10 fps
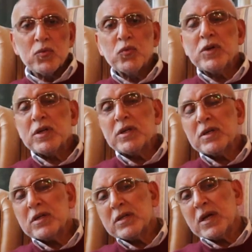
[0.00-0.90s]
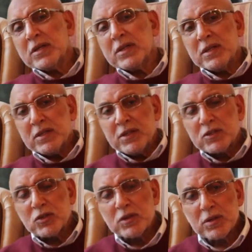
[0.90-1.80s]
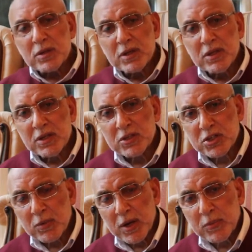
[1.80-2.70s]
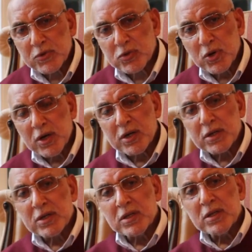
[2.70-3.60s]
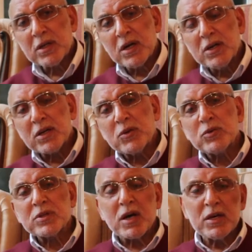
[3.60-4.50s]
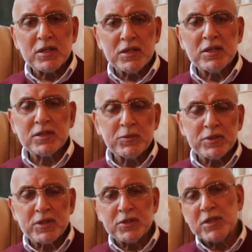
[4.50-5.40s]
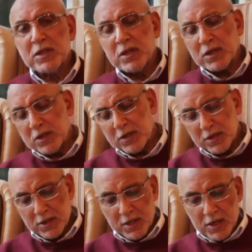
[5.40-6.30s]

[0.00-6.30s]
ويعني نزل الشباب الصغير للقاهرة وانتقلت العراق بالتدريج للقاهرة